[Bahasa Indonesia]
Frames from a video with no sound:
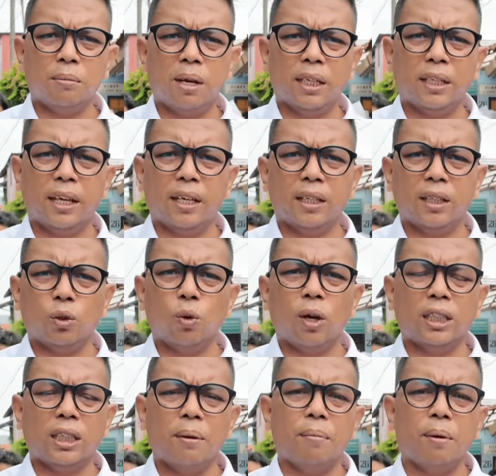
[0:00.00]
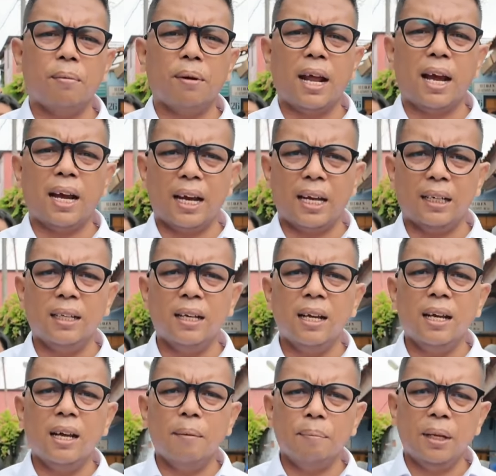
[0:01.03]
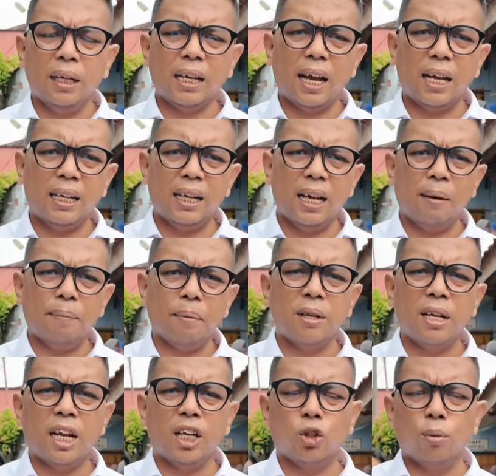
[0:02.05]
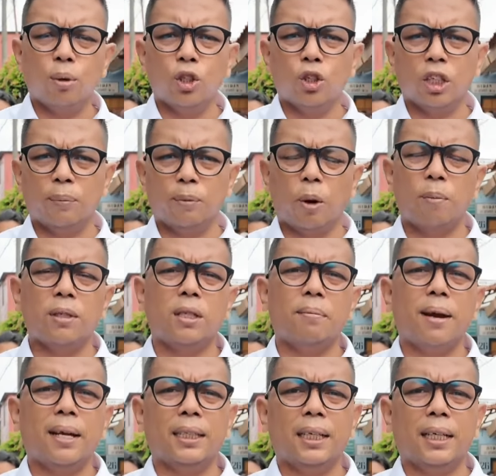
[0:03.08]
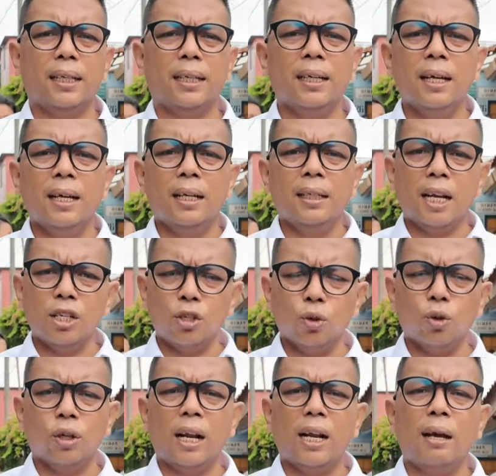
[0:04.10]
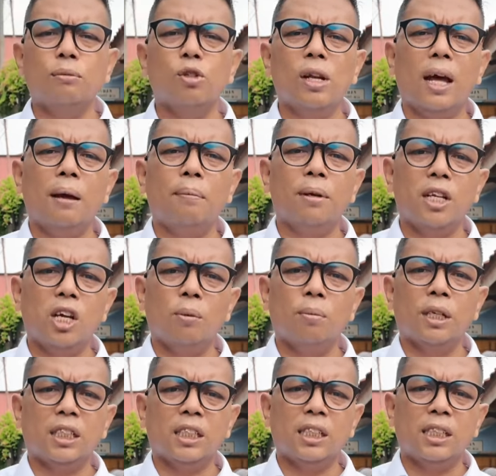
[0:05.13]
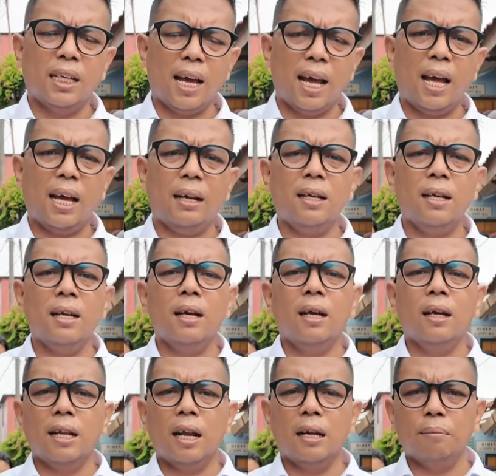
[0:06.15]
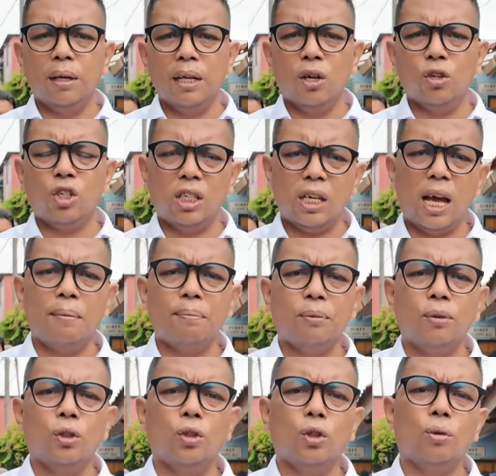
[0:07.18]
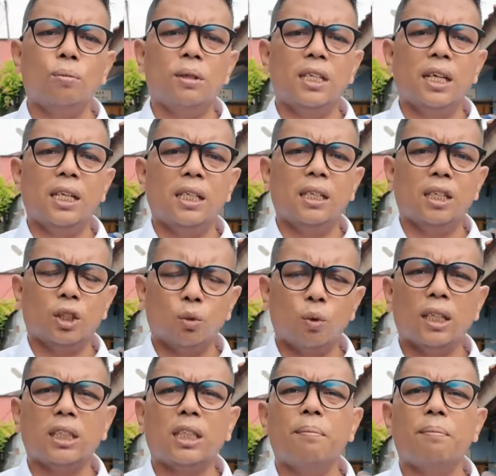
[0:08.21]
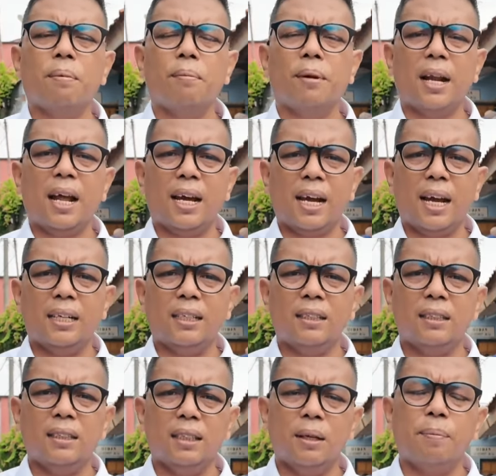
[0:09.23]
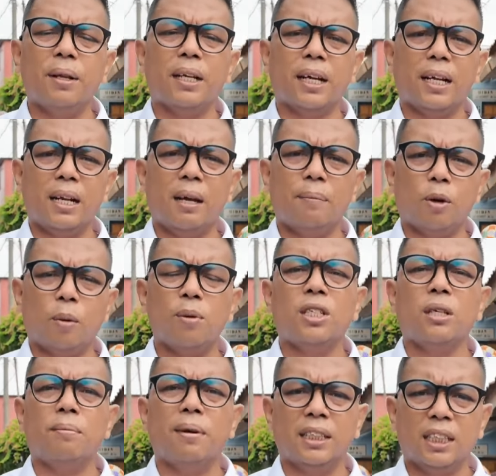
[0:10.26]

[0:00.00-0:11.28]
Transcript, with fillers: sebagai ketua tim pemenangan pilkada pemilihan gubernur di Provinsi Banten. Dan syukur Alhamdulillah beliau bersedia dan beliau siap untuk menjadi ketua tim pemenangan di pilkada Provinsi